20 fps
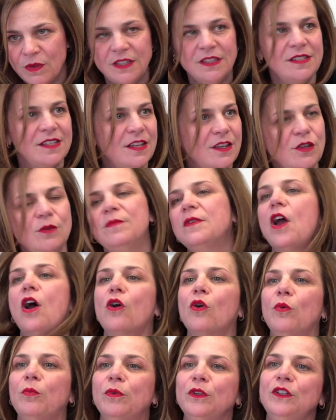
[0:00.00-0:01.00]
Quindi se io mi
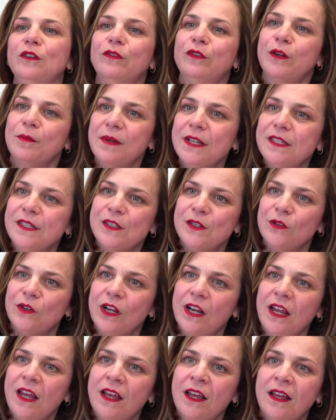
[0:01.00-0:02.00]
occupo di
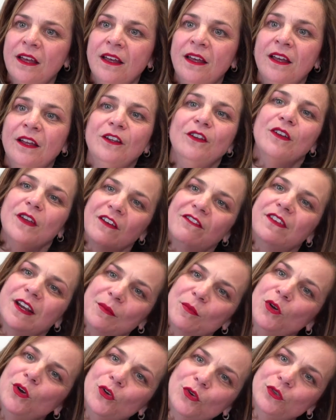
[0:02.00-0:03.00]
formazione, noi
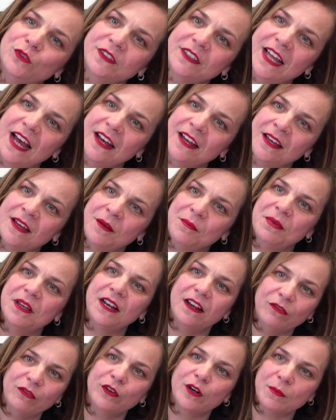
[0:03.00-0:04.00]
avremo l'onda
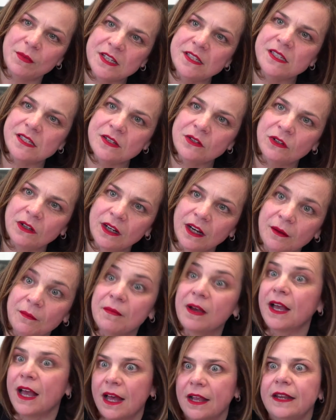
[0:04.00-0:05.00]
per la formazione.
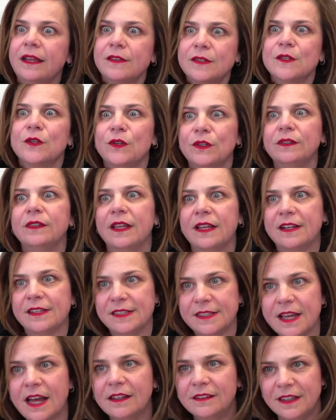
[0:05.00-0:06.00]
Magari sono
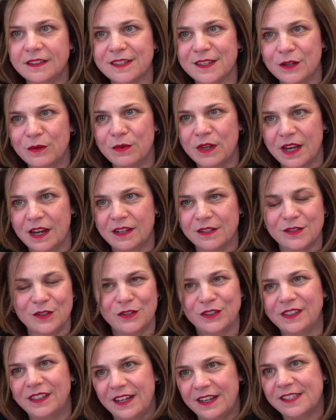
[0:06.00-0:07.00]
interessata a seguirla,
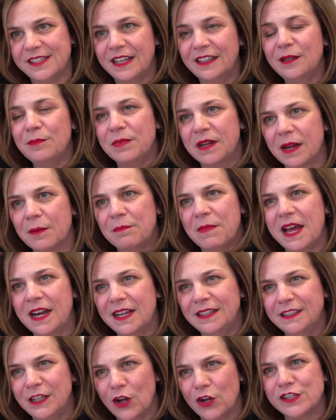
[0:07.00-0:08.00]
sono interessata perché
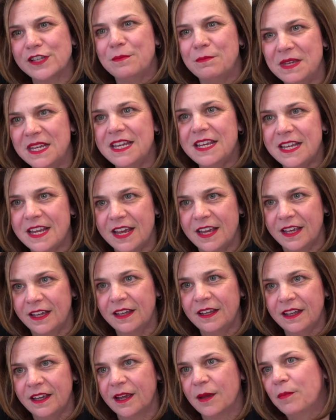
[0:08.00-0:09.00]
parla di cose mie,
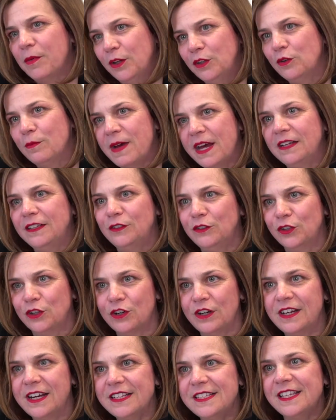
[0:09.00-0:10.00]
che poi domani
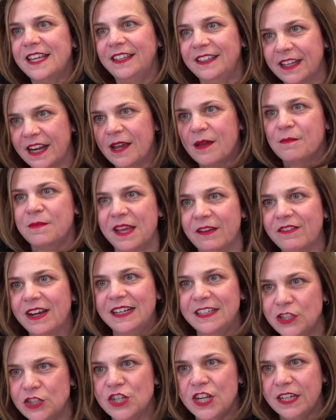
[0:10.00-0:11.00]
torno in azienda e la mia
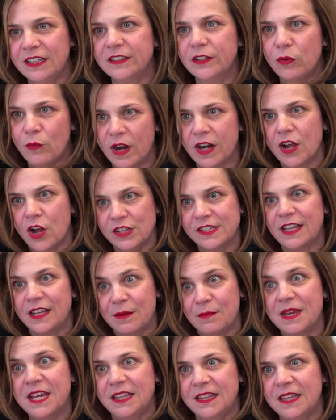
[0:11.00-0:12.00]
valigetta ho qualcosa
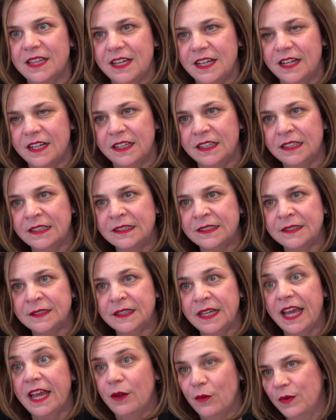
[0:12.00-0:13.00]
da mettere.
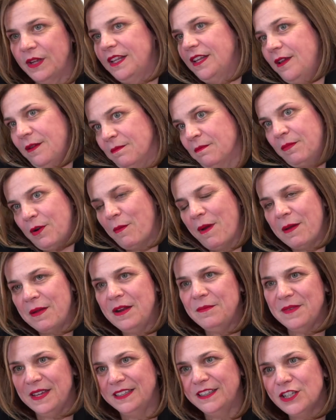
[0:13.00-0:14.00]
E quindi
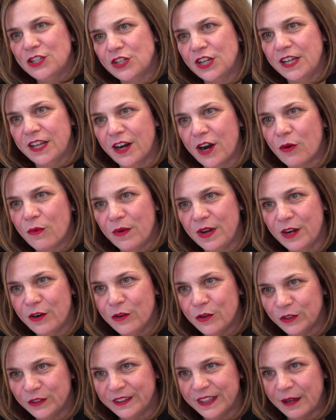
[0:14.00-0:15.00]
probabilmente sceglierò
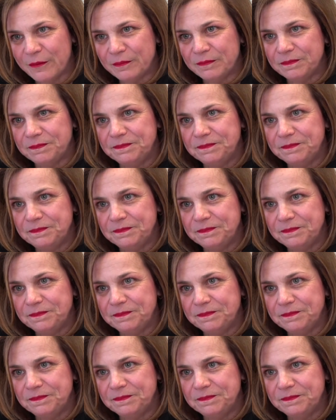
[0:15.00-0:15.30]
quell'onda.